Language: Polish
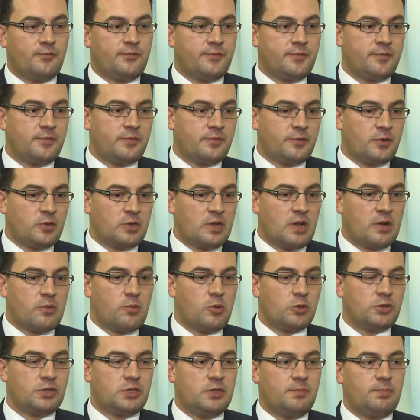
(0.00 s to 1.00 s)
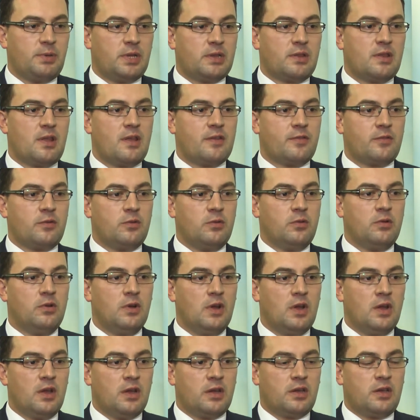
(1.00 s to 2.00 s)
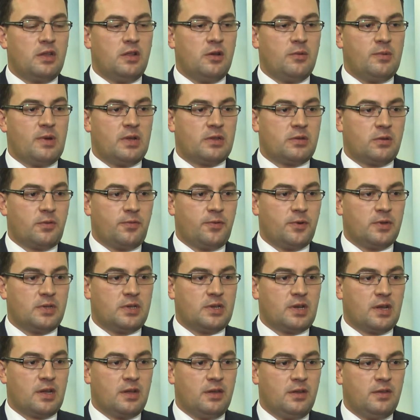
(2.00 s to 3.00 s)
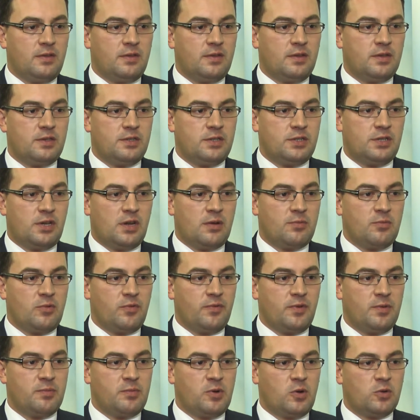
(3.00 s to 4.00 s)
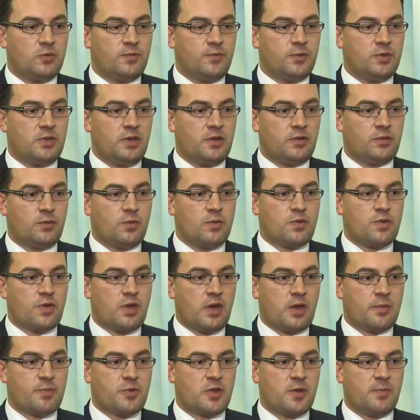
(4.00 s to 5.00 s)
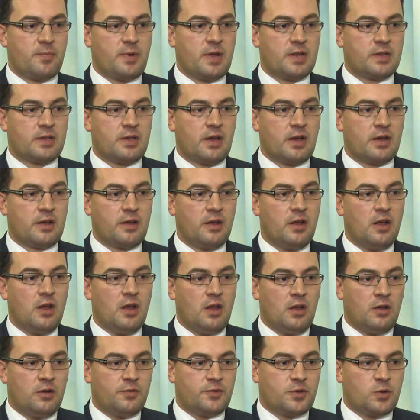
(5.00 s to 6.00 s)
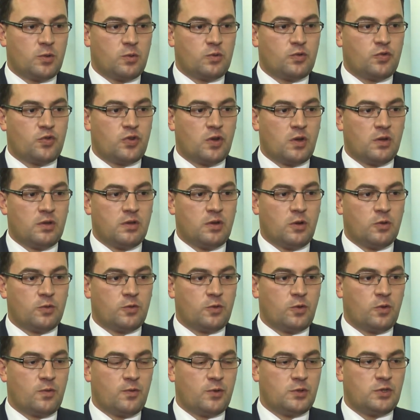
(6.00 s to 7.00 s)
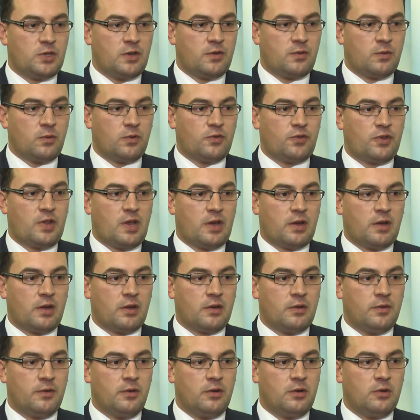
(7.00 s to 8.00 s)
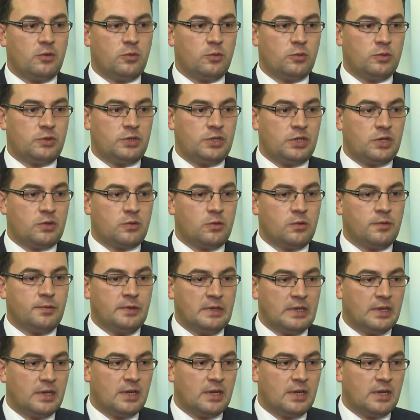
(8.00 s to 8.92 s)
w odległości 15 km od granicy. Dzisiaj mówimy o 23 przypadkach, wśród trzody o 124 e, udzików.